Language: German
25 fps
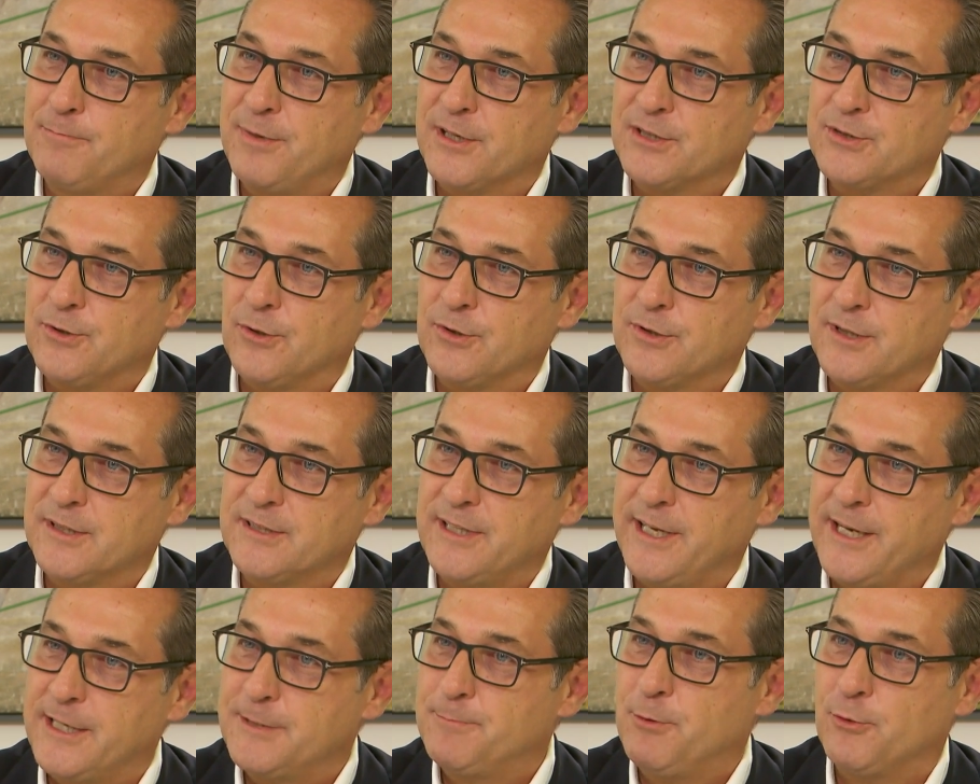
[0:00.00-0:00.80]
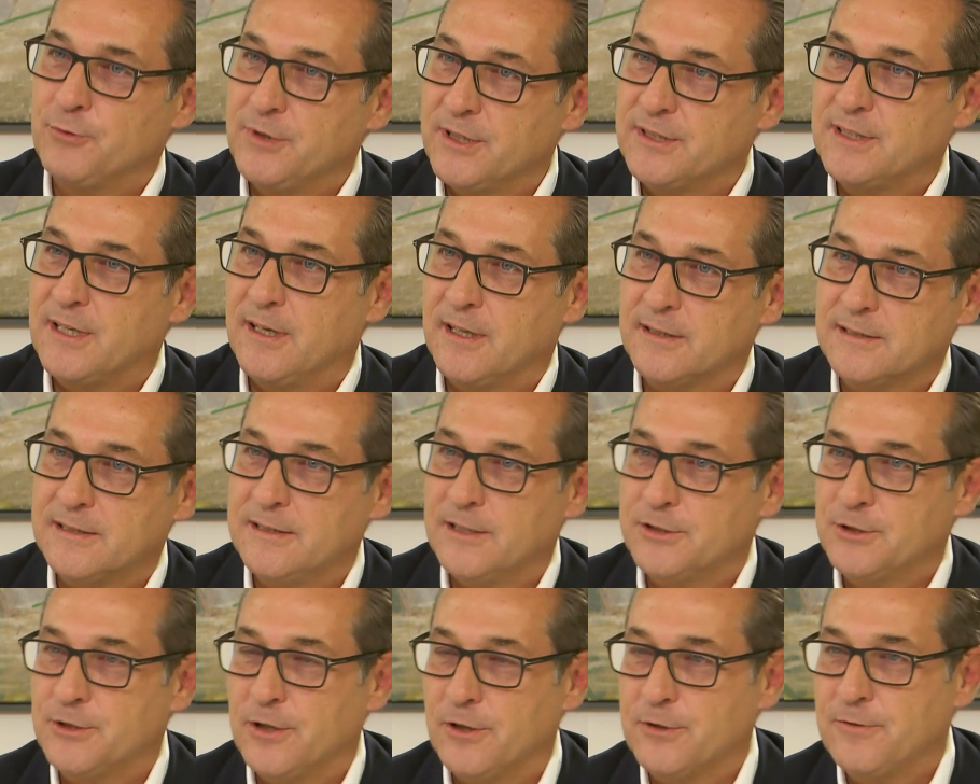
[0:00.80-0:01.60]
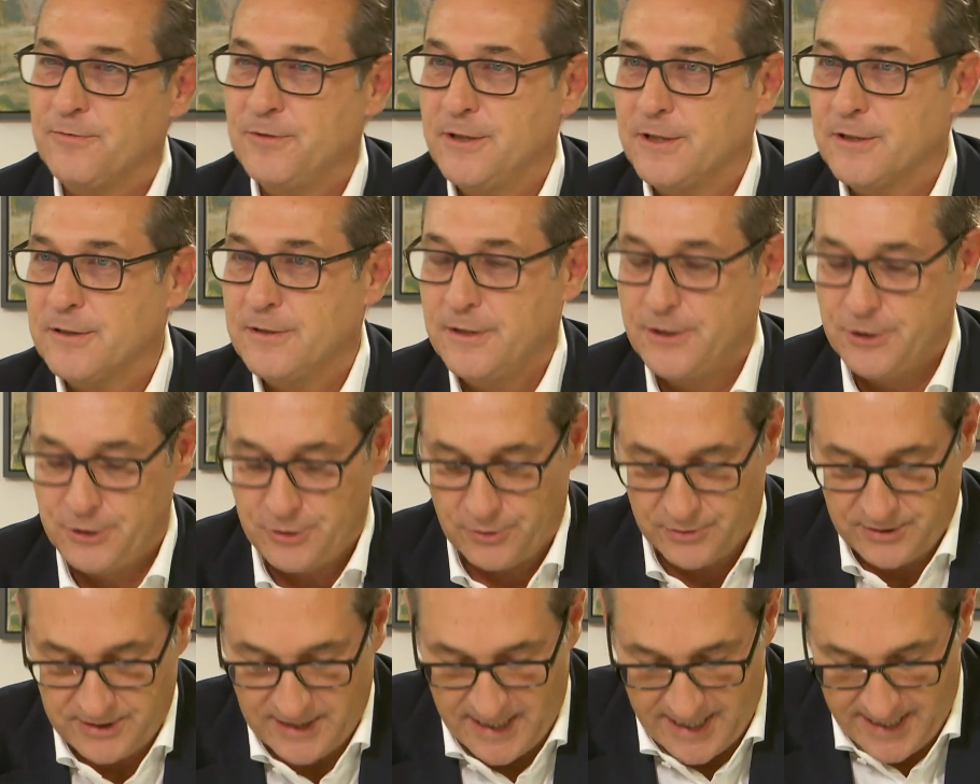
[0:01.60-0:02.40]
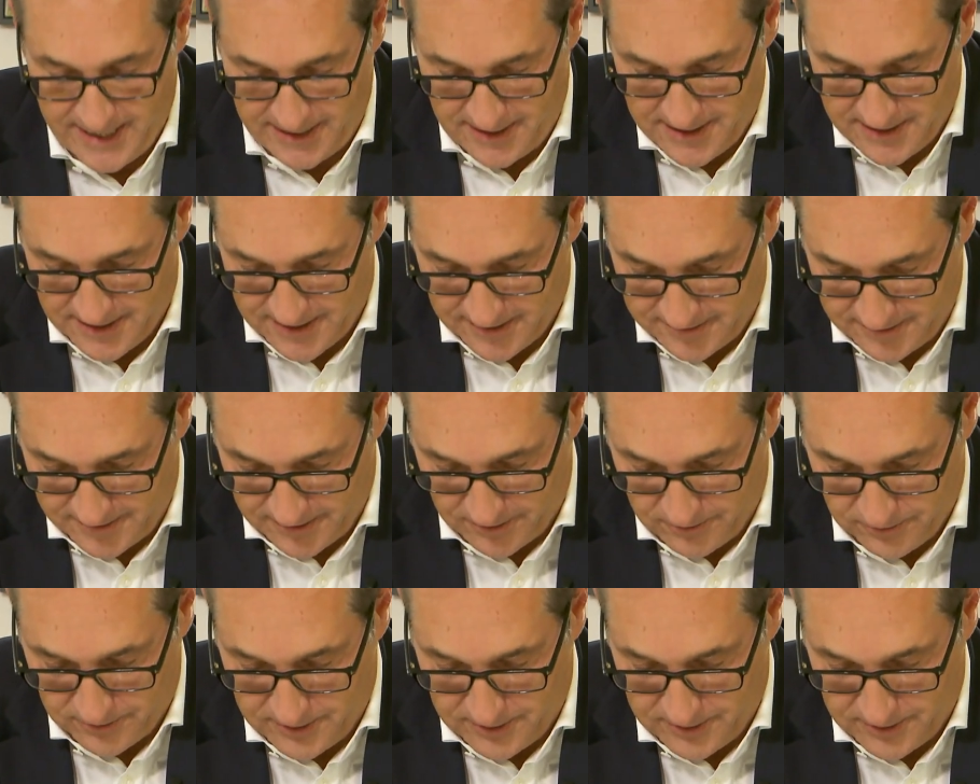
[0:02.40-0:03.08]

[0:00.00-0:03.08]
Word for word: Person des Ex-Bundeskanzlers stattfinden, ist schon sehr eigenartig.